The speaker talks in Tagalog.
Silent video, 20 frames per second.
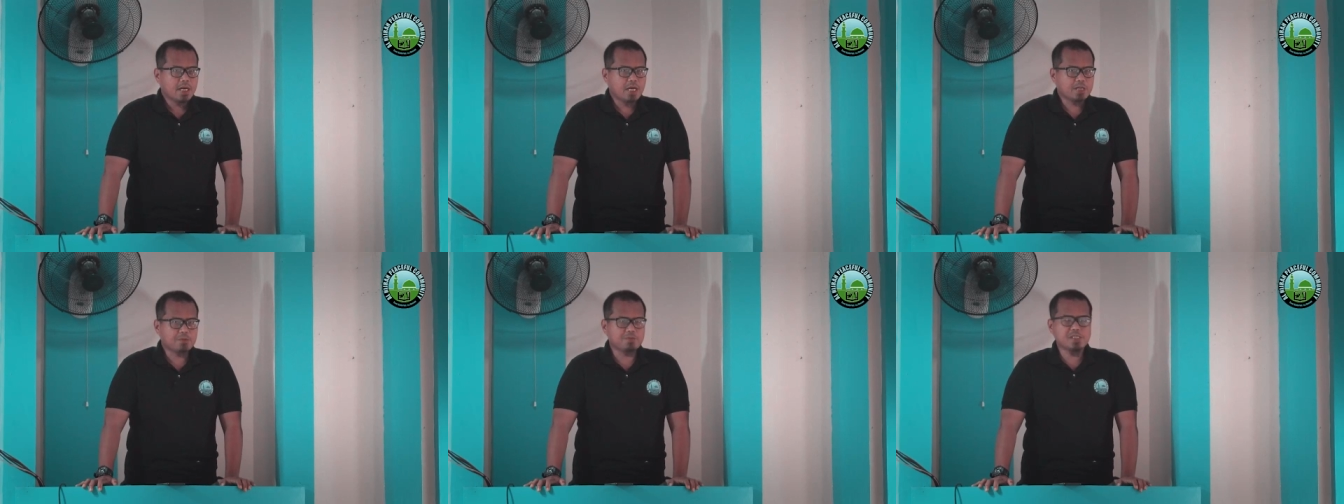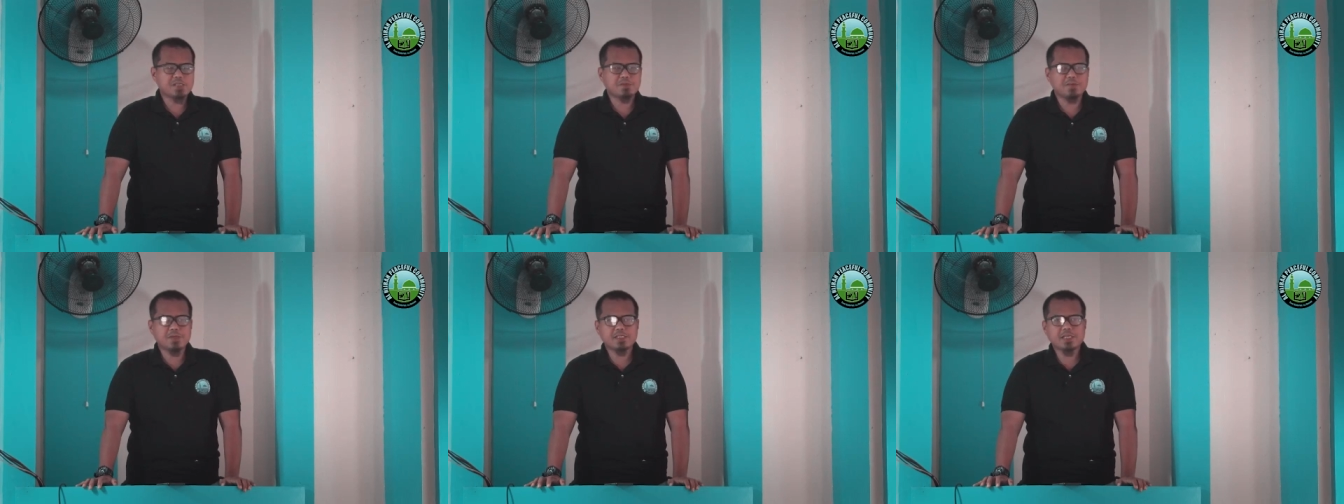At
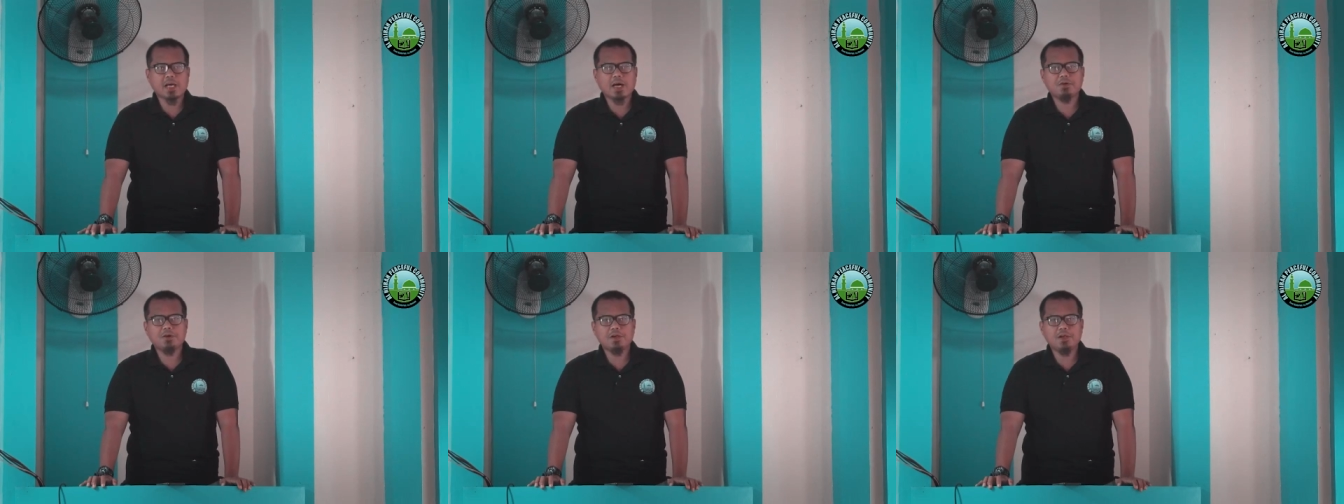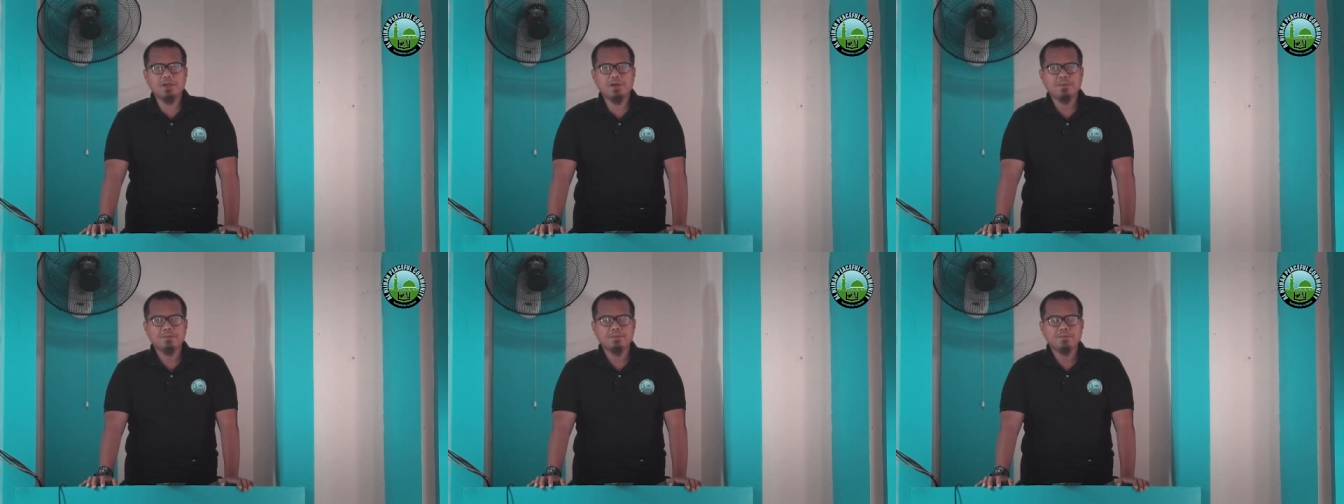mas
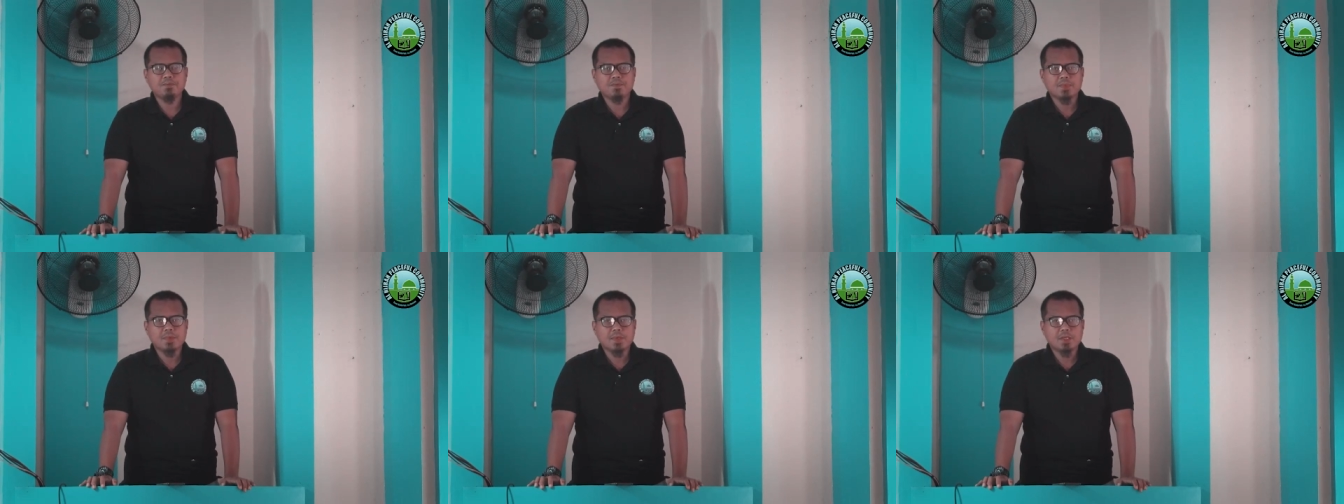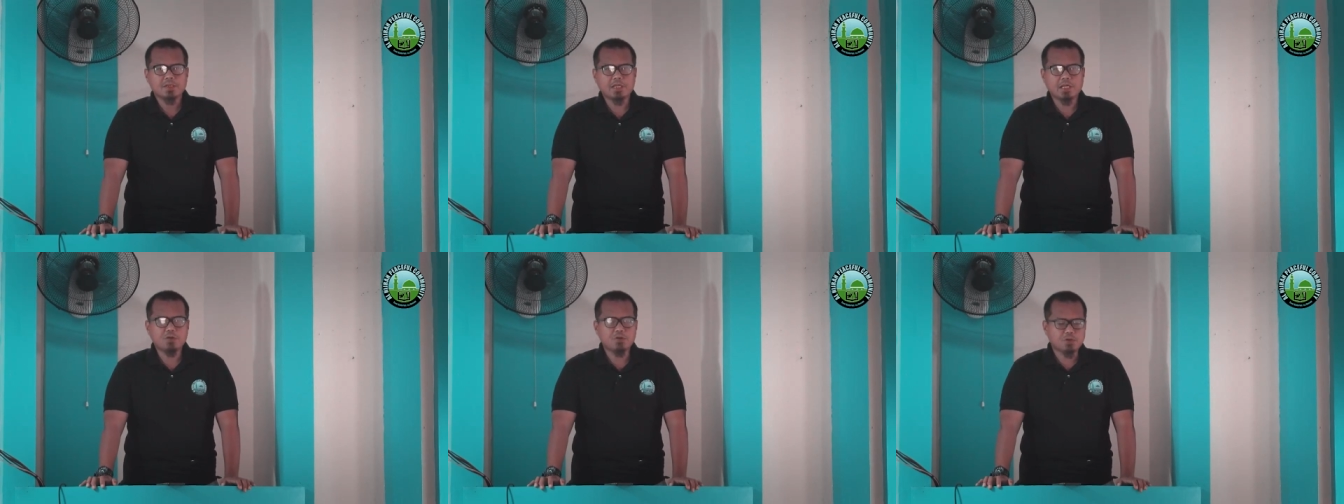masahol,
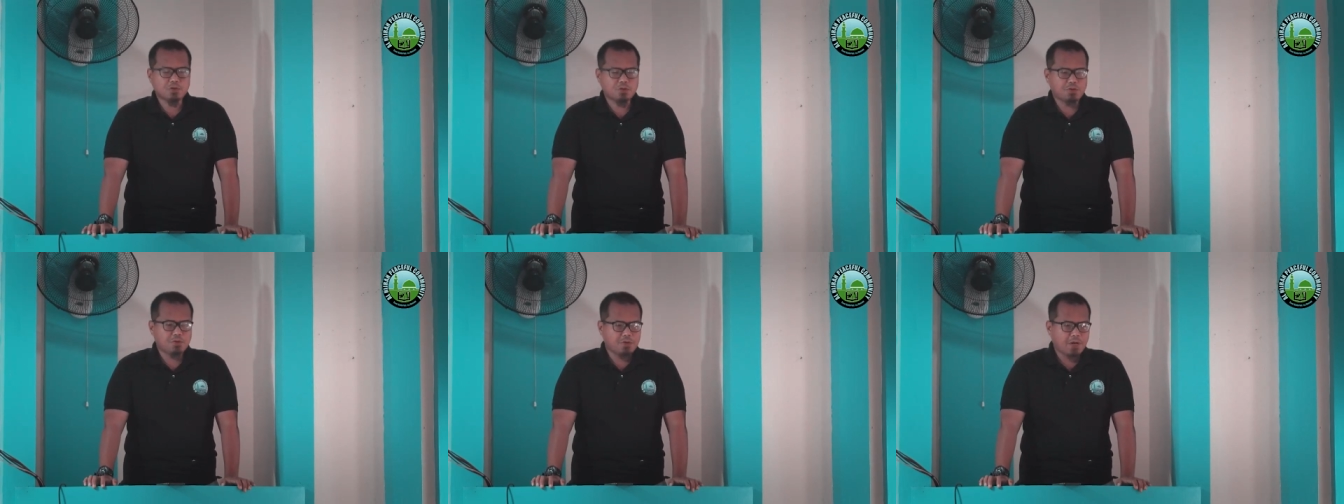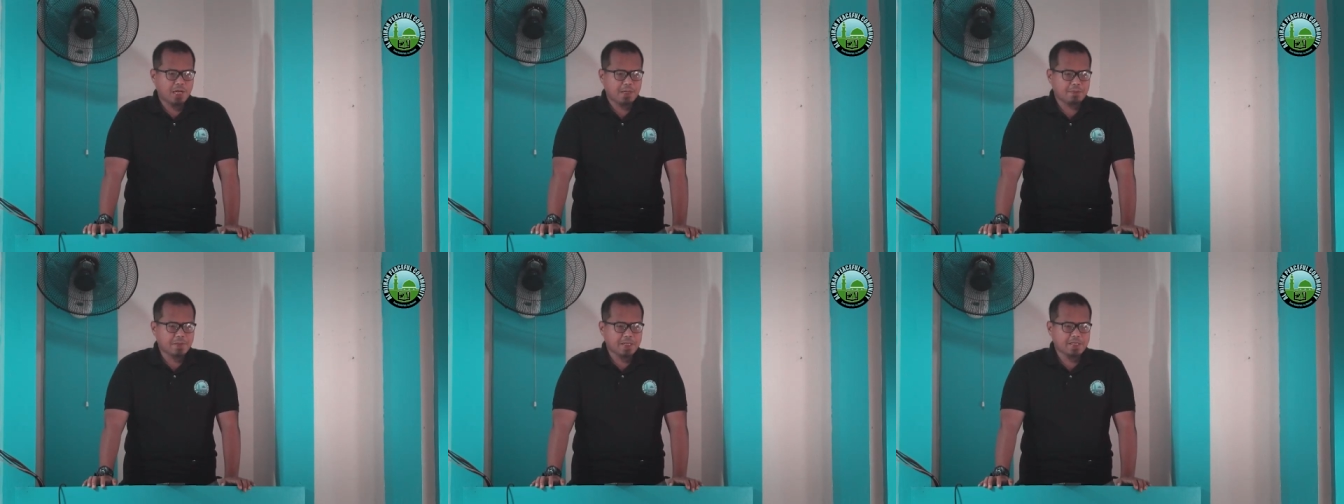tinuturuan